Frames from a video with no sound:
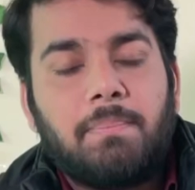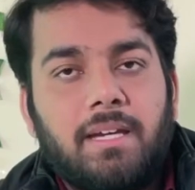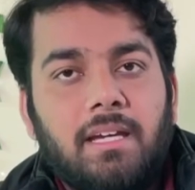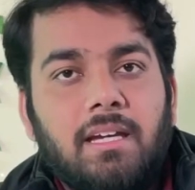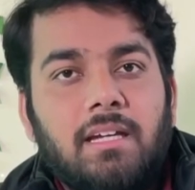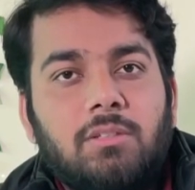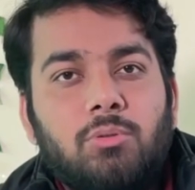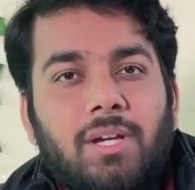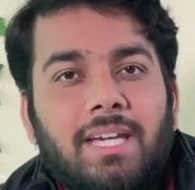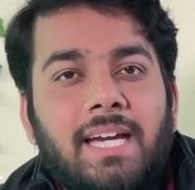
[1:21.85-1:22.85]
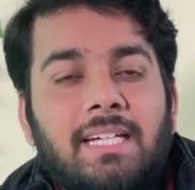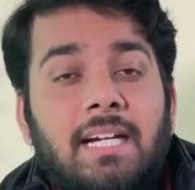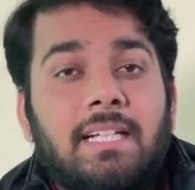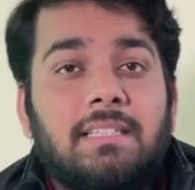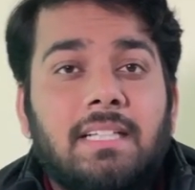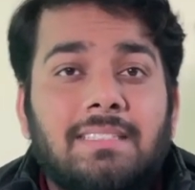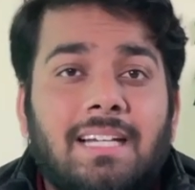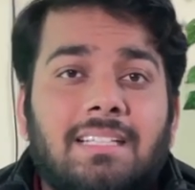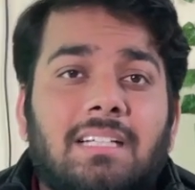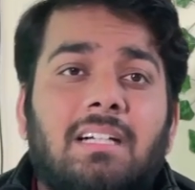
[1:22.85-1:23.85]
पे जो एआई का इतना
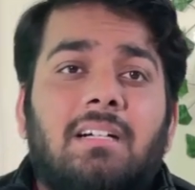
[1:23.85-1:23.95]
ज़्यादा